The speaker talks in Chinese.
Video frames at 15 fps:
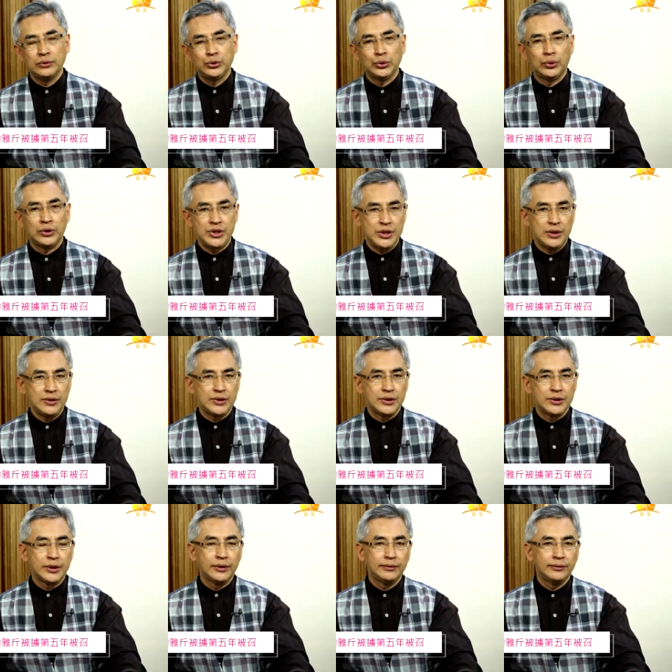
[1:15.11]
做先知
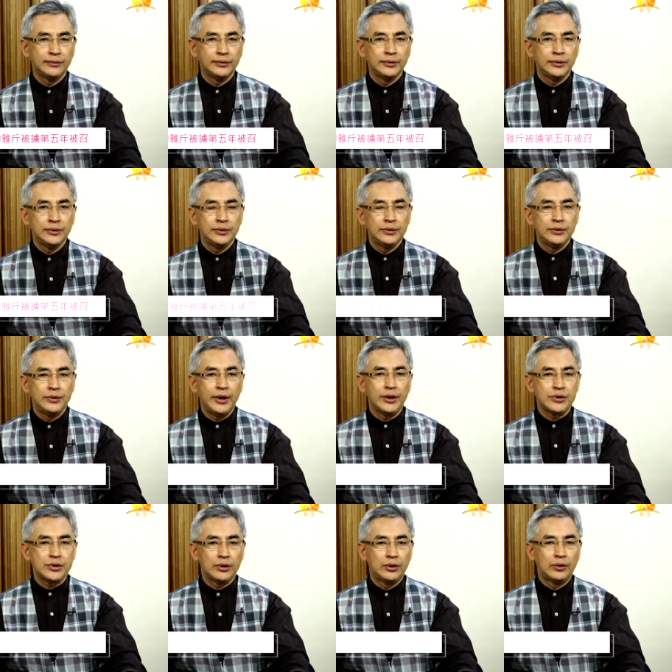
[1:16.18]
的。那个
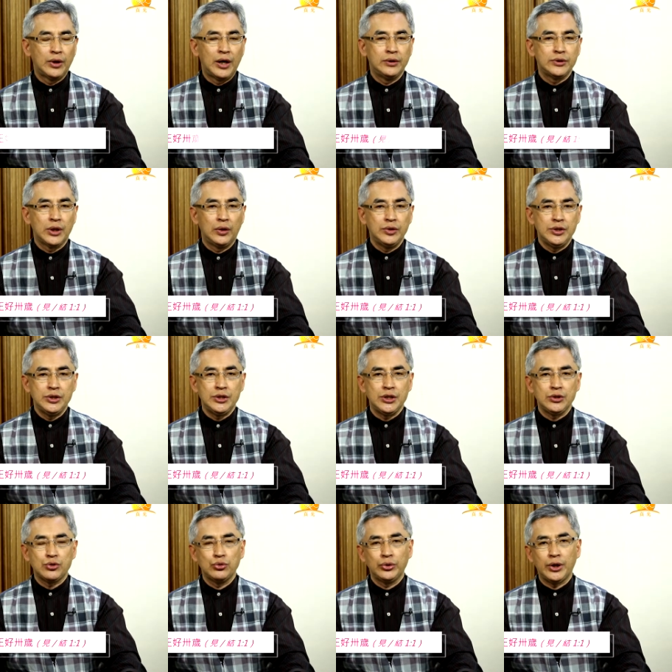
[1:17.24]
时候，按照以西
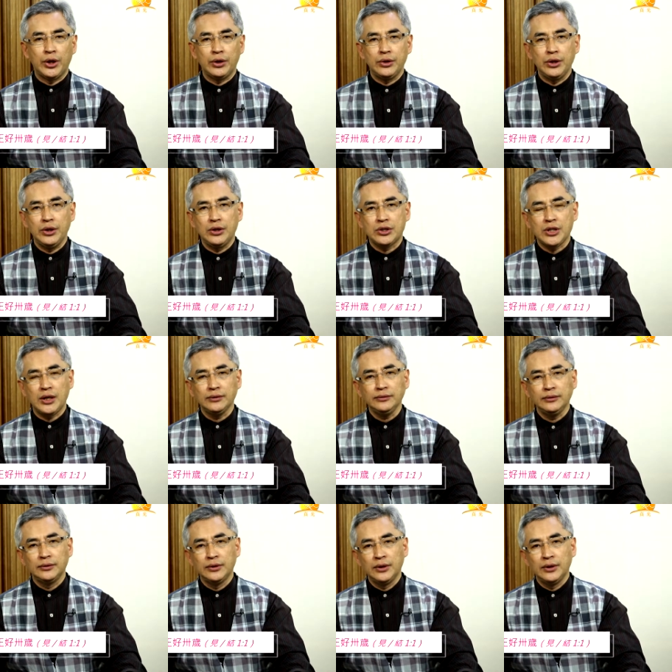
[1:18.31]
结书的第一章